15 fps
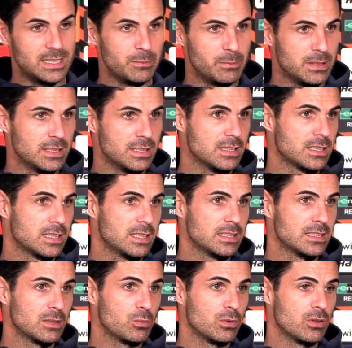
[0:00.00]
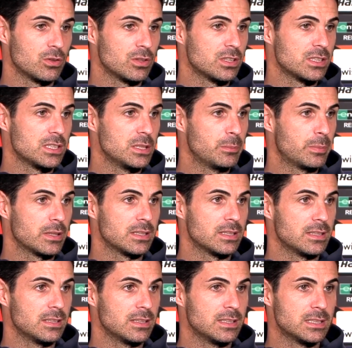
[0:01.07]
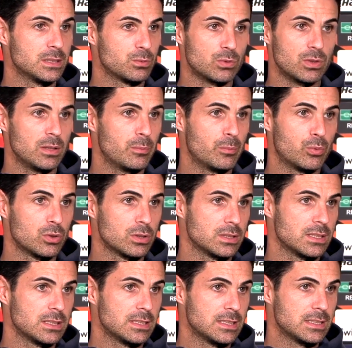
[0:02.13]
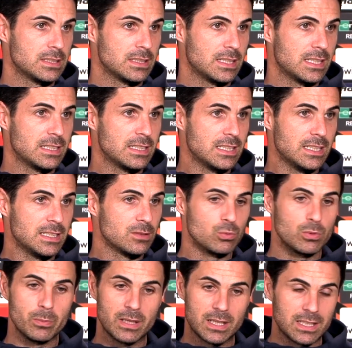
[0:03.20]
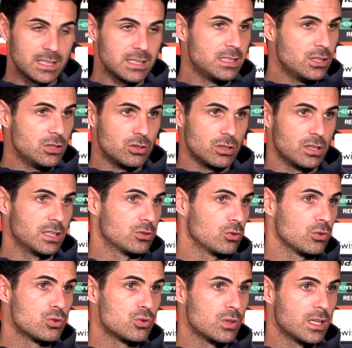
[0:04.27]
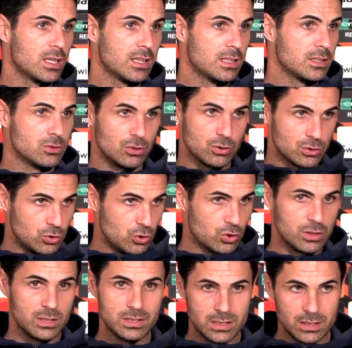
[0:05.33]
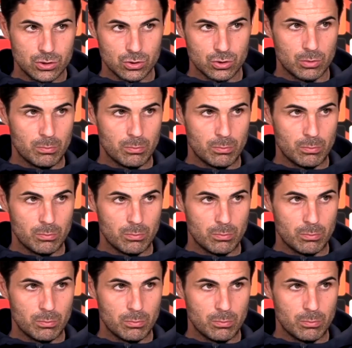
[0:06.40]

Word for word: Và sau cùng, điều thực sự quan trọng đó là khi đưa ra những quyết định, chúng tôi phải đồng lòng, không phải chỉ là quyết định của riêng ai, ý